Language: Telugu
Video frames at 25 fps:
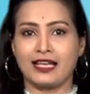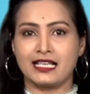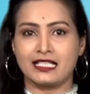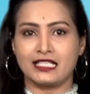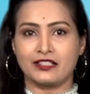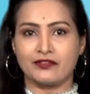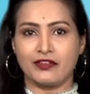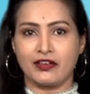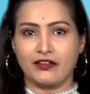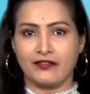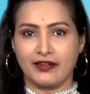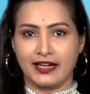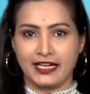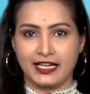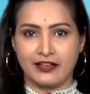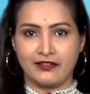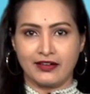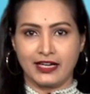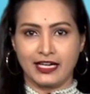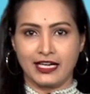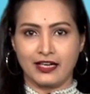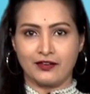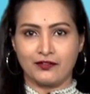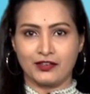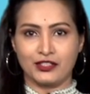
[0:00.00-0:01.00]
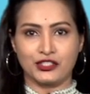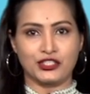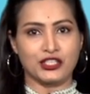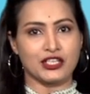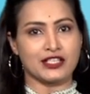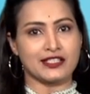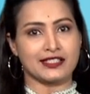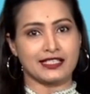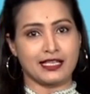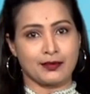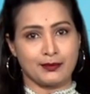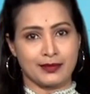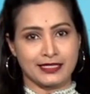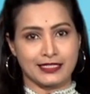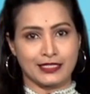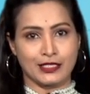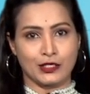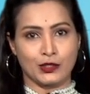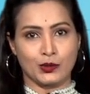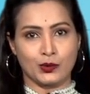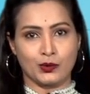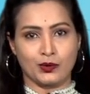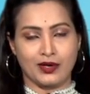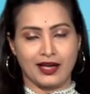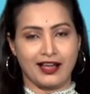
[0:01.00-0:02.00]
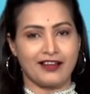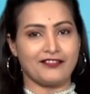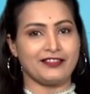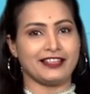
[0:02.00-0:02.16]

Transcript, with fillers: వేసవి వేడి వలన వచ్చే సమస్యలు